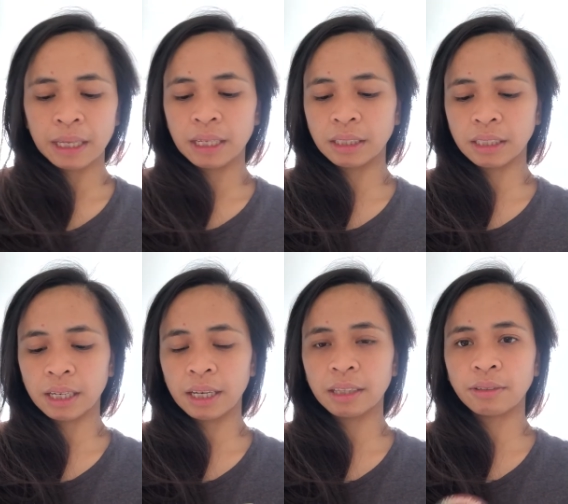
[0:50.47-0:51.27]
At
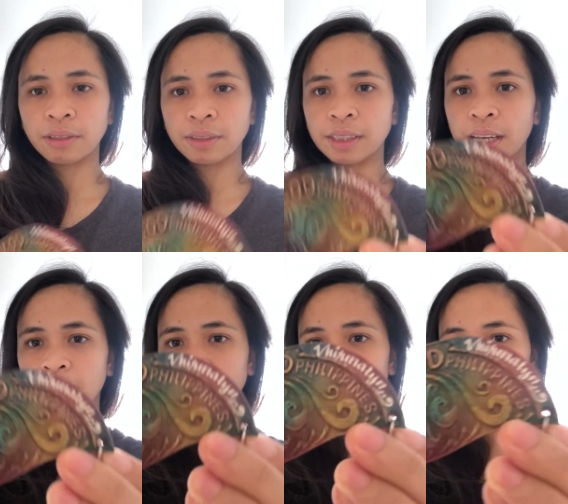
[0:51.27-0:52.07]
saka ito yung
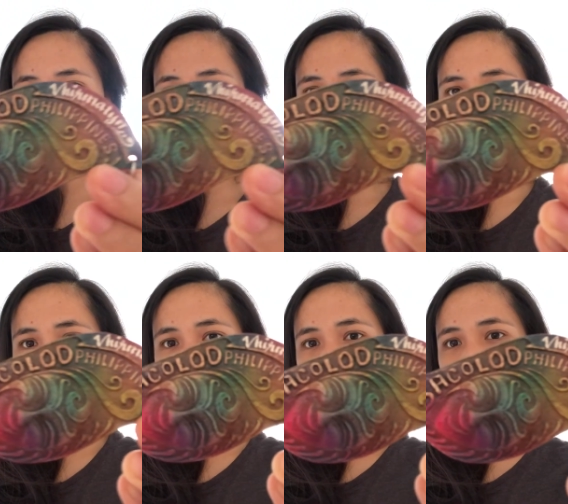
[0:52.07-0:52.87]
sa akin.
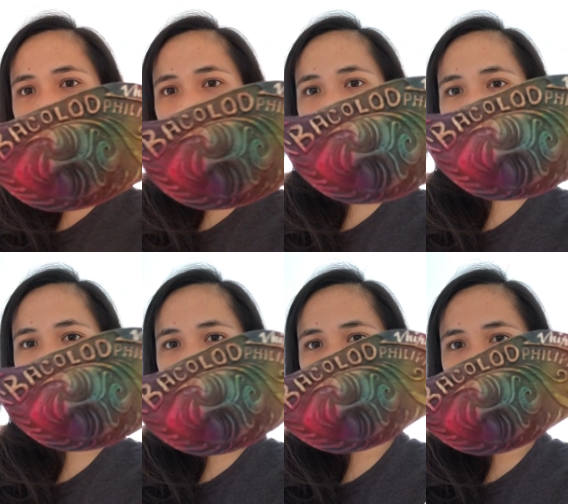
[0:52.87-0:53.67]

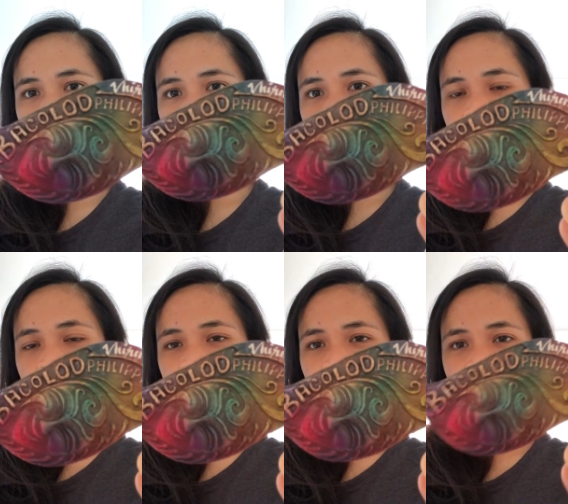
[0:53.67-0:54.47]
Kanta!
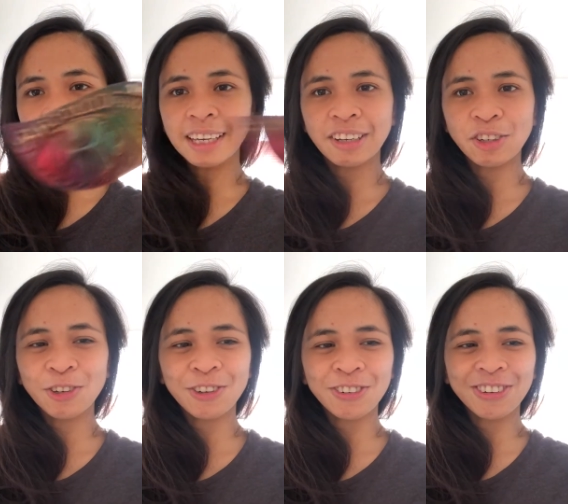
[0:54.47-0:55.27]
Thank
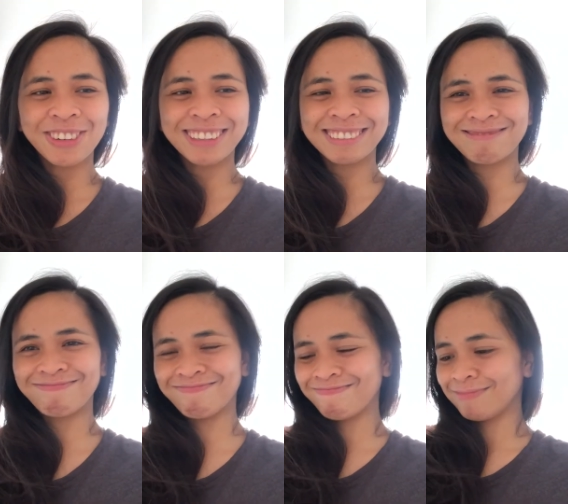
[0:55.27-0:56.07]
you!
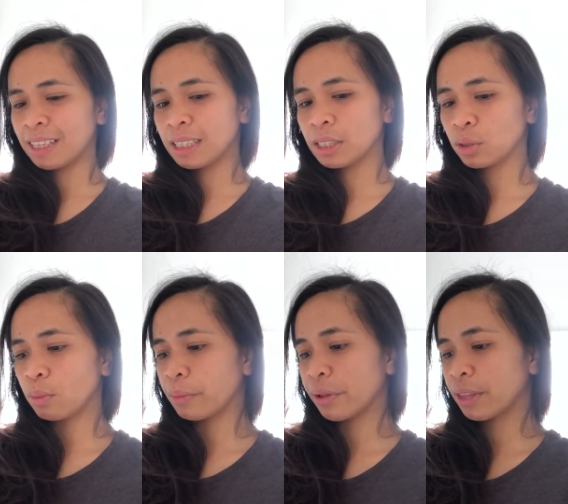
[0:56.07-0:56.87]

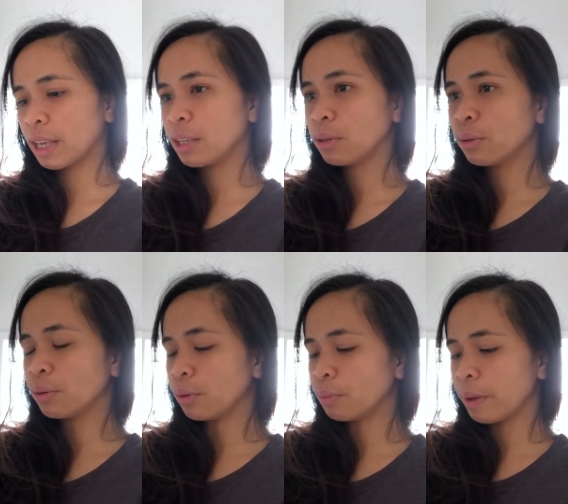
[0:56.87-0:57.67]
Sobrang thank
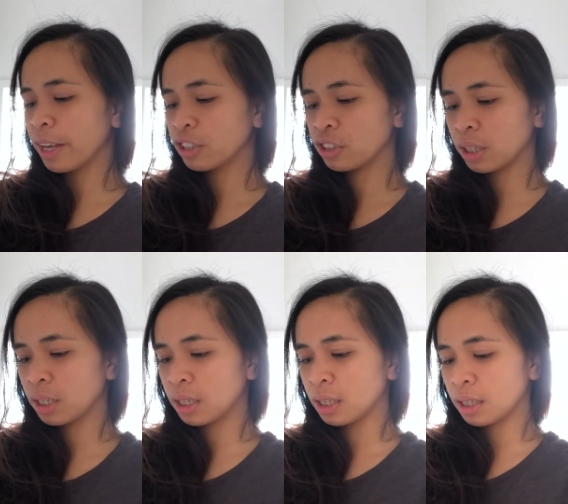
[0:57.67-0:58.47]
you,
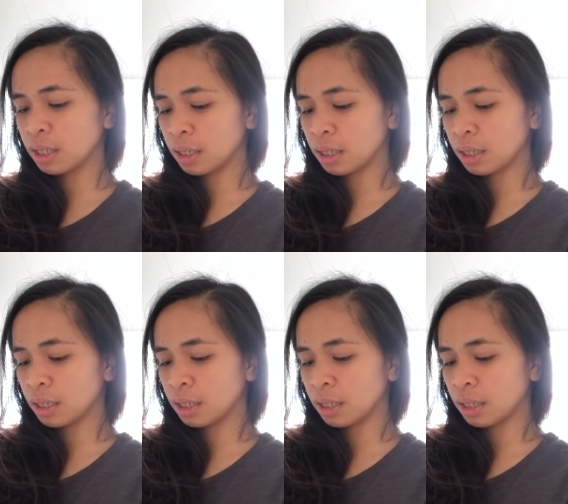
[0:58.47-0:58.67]
Beshi!